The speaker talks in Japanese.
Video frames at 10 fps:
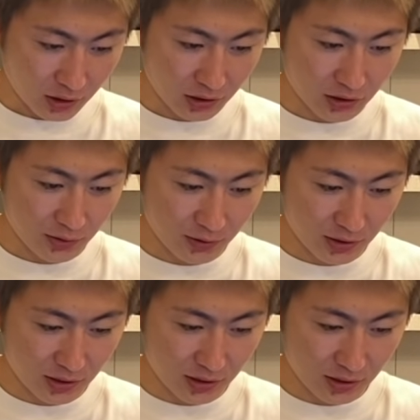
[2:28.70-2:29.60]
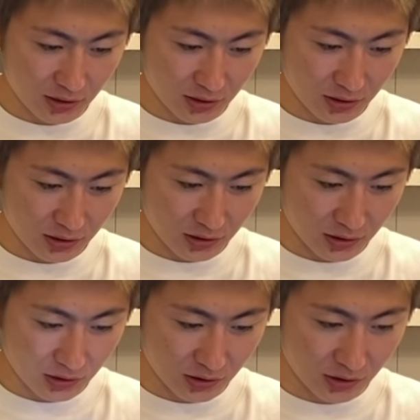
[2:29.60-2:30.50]
りがとうございます
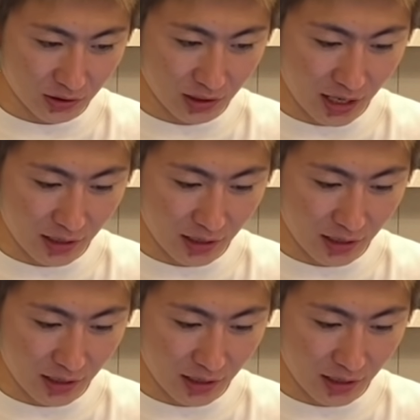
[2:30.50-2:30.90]
続いて